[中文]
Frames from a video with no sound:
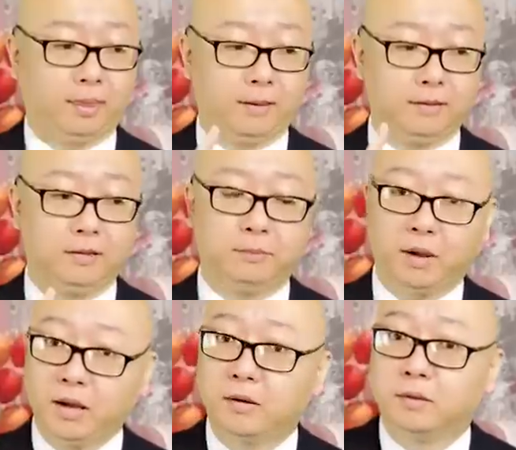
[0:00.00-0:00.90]
你的
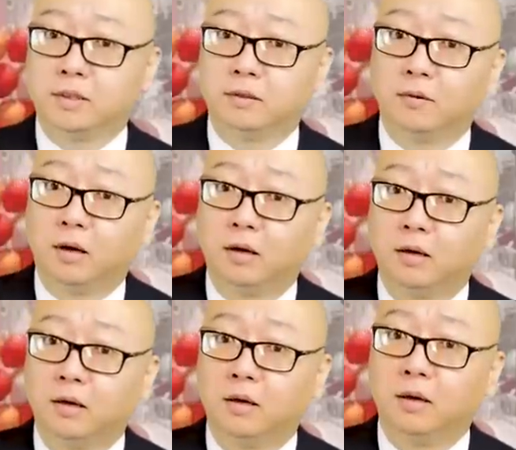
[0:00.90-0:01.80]
配偶情况，
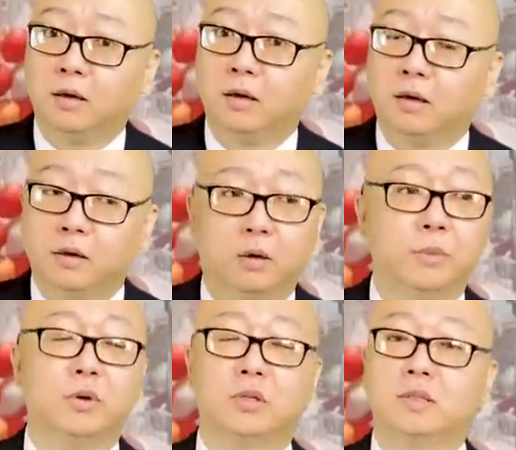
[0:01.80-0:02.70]
有
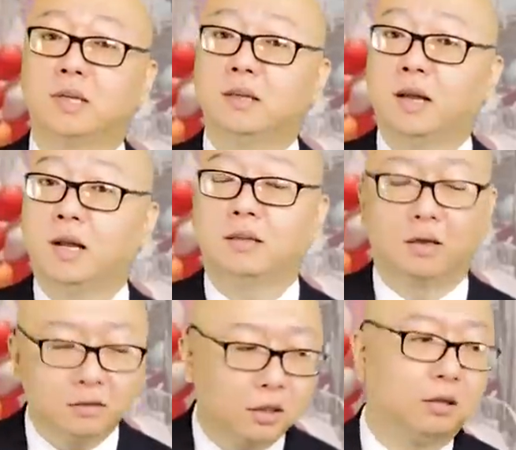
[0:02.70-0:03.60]
没有生三胎
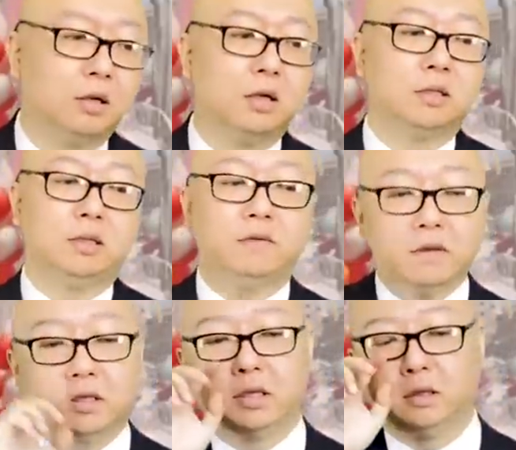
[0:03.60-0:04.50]
等等这些
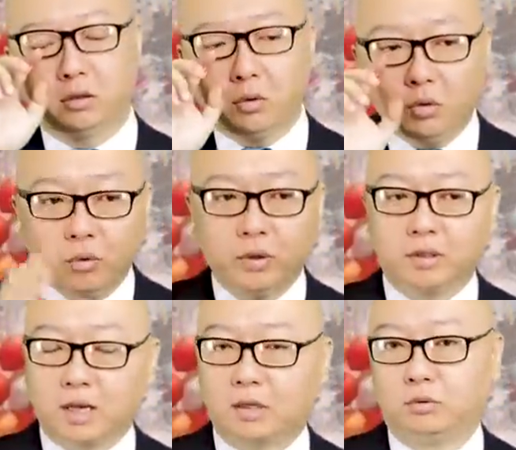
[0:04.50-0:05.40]
问题都会
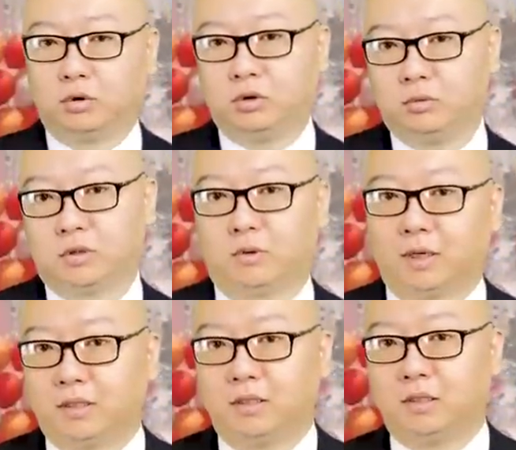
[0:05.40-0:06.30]
纳入数字
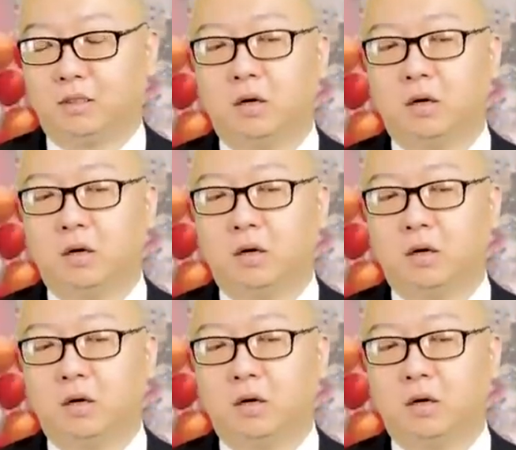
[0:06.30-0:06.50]
化体系。